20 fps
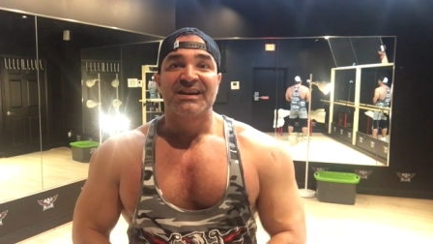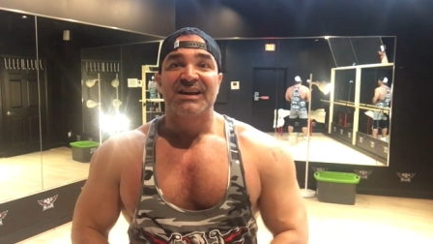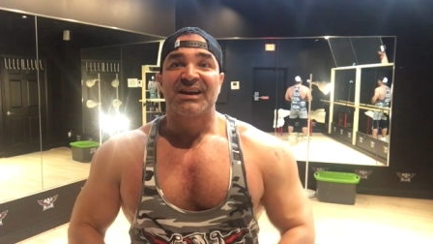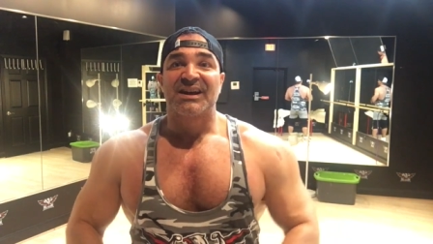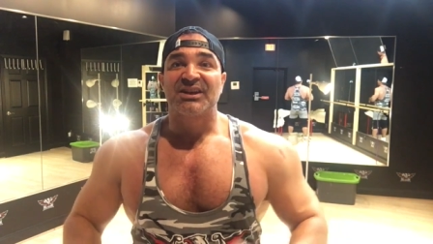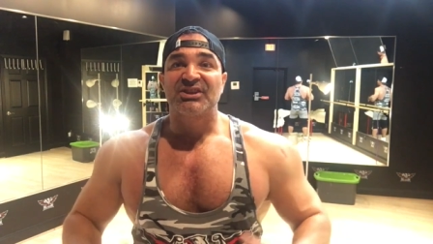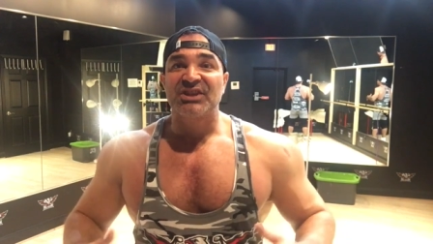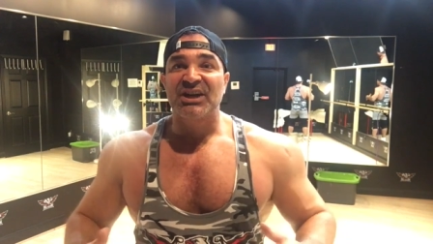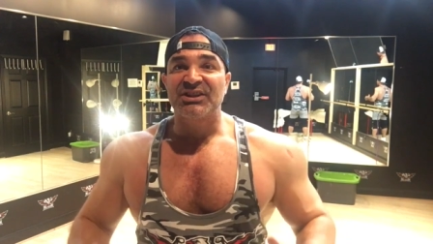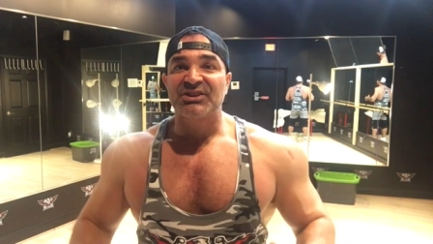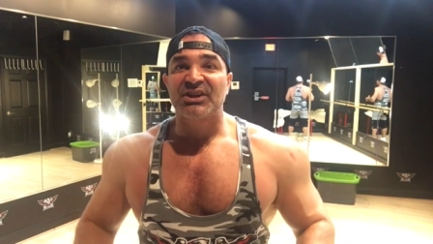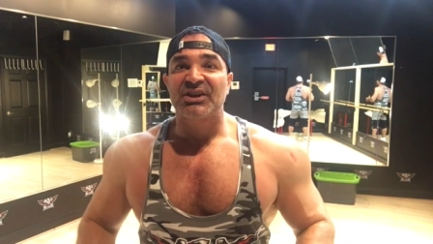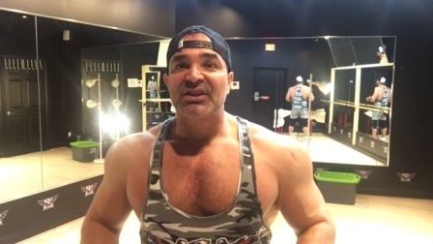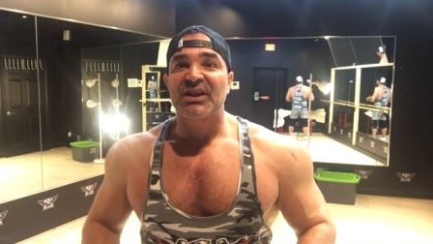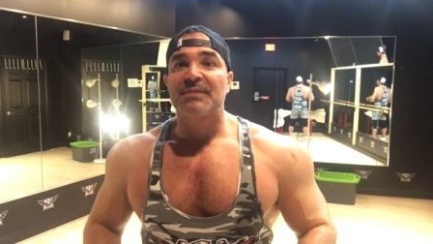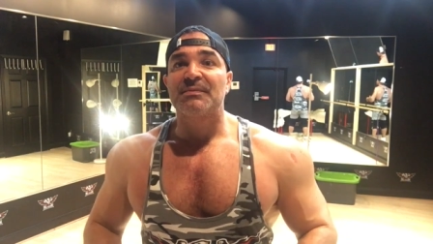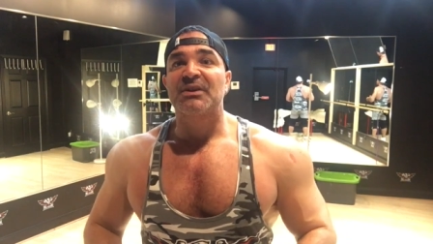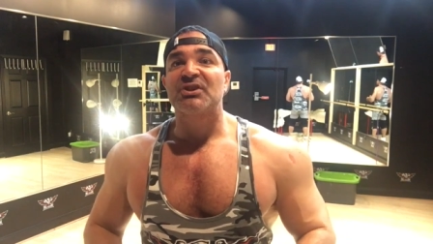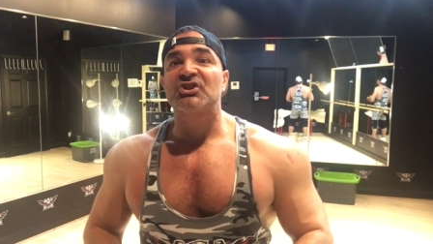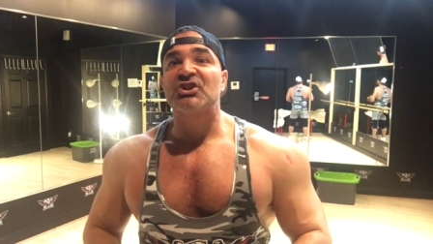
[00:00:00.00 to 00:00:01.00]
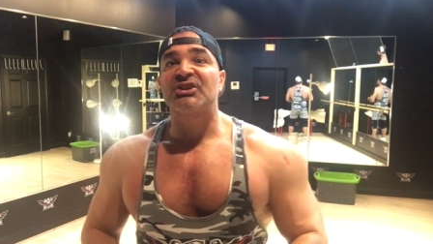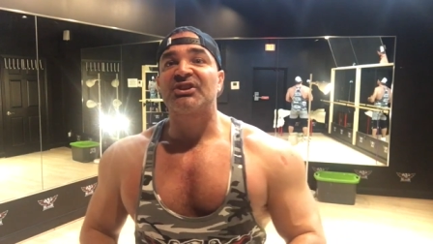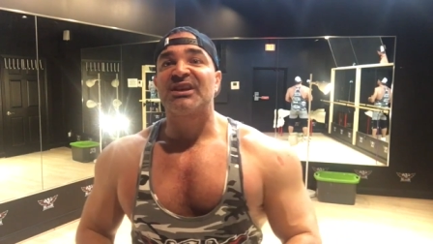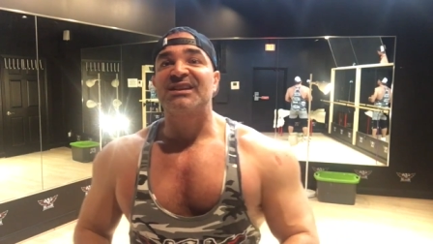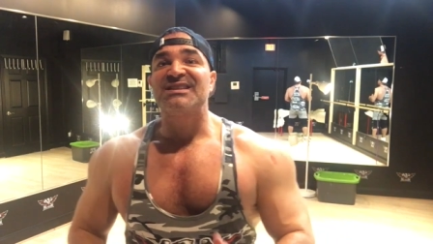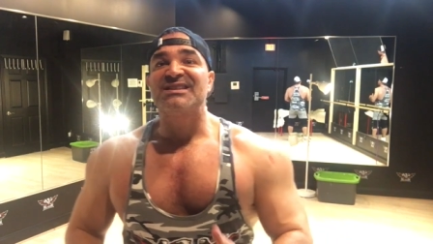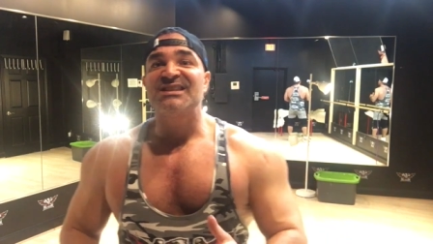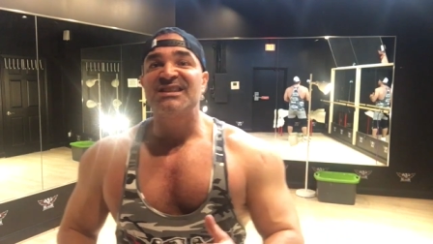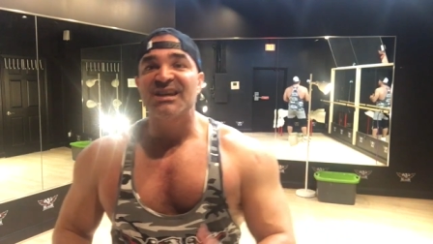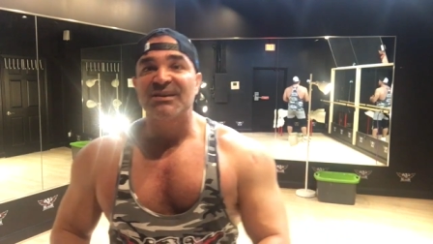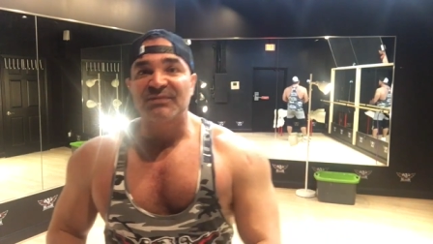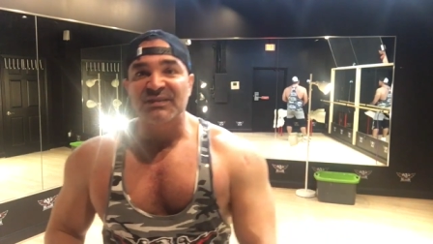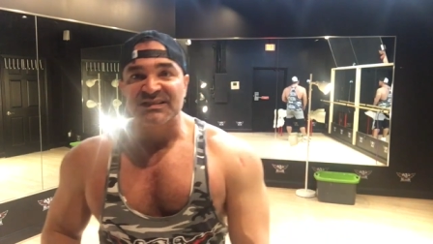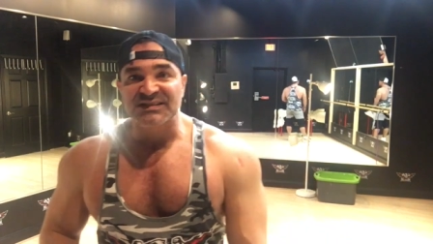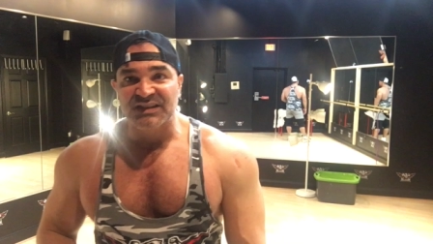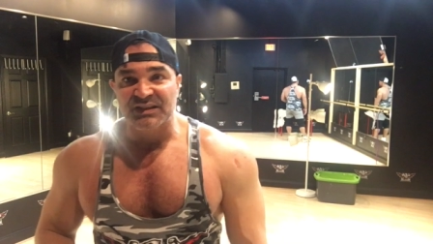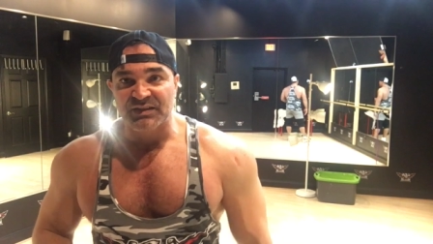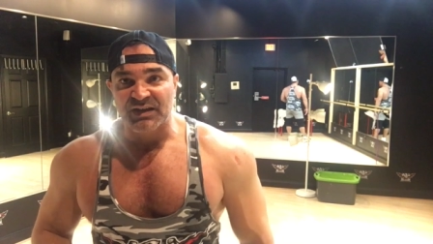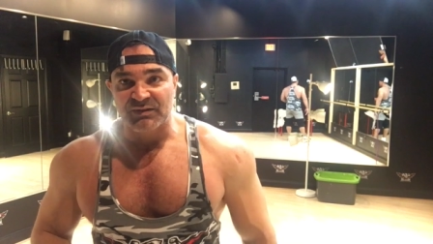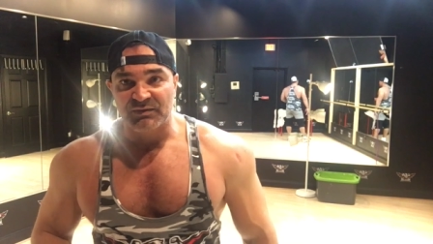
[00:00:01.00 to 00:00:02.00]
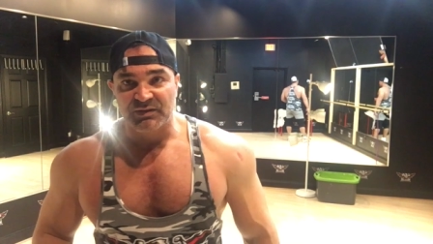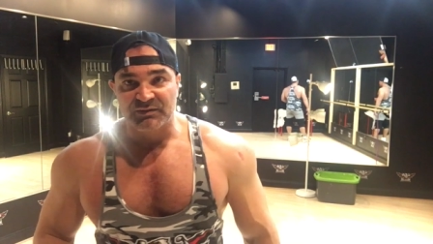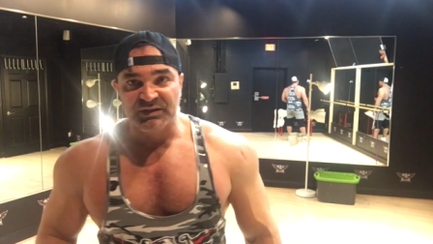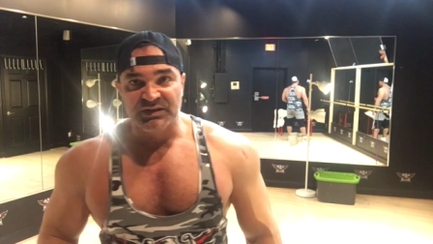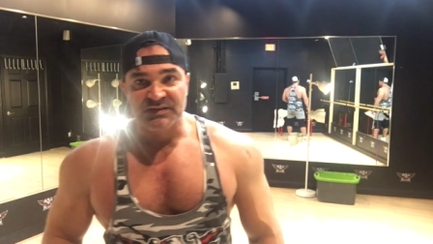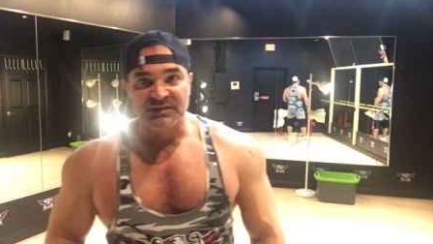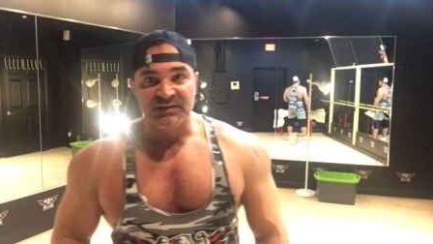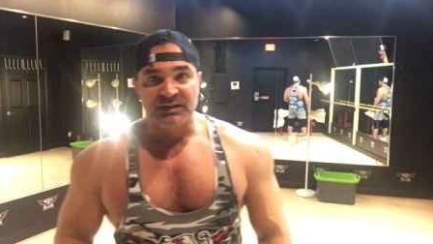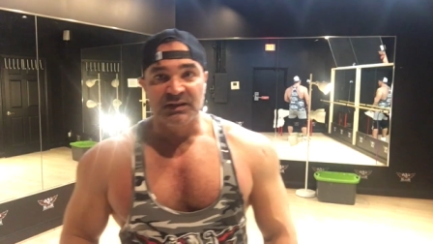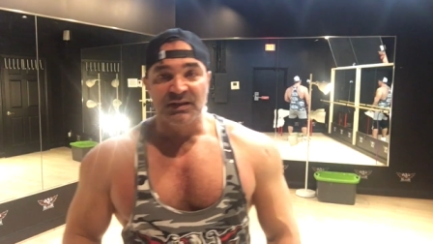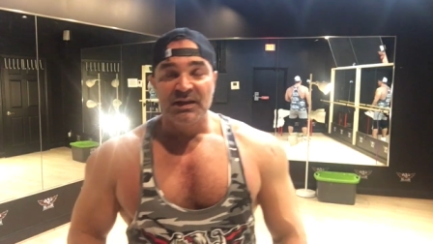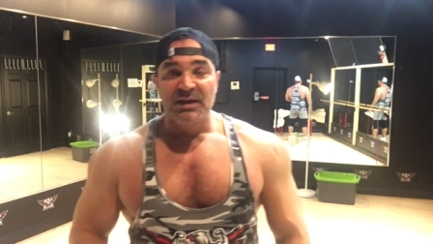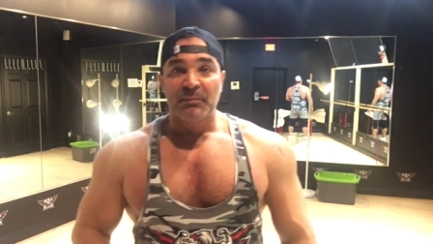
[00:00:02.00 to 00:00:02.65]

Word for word: ротаторная манжета не восстанавливается.